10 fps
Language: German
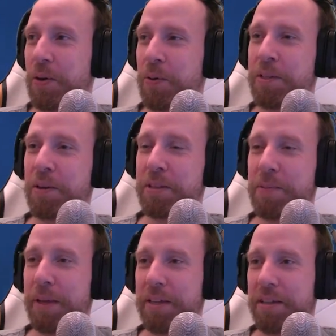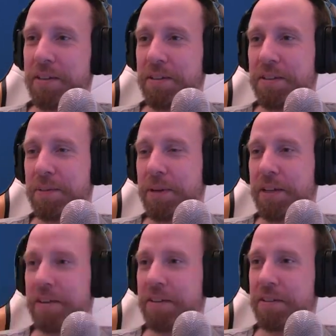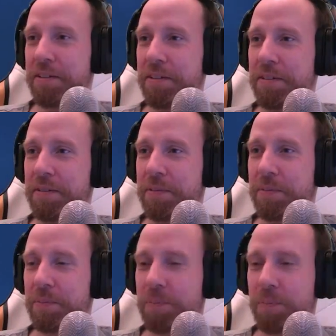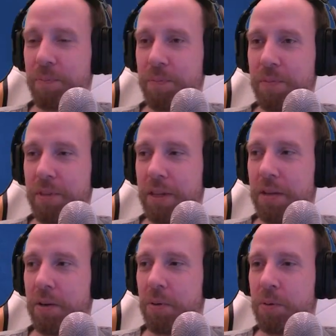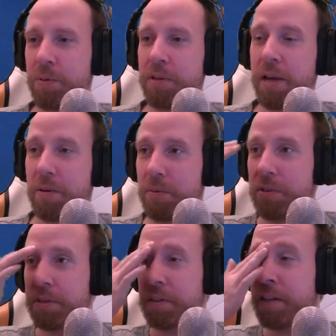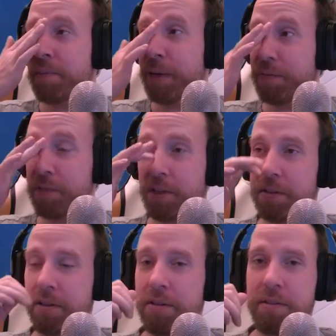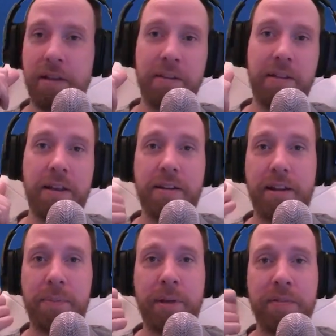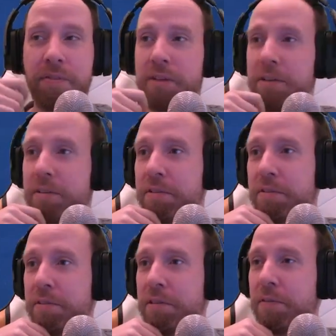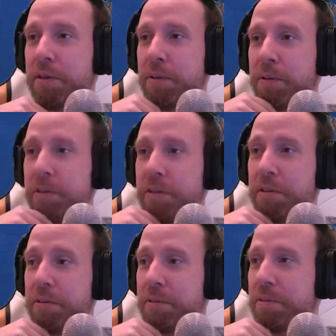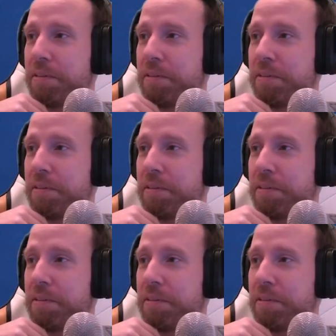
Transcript: Und auch der Bacon ist dabei. Eink, eink. Und ja, unser Sender macht wieder den netten Erklärbär, weil äh, ich war hier noch nie drin.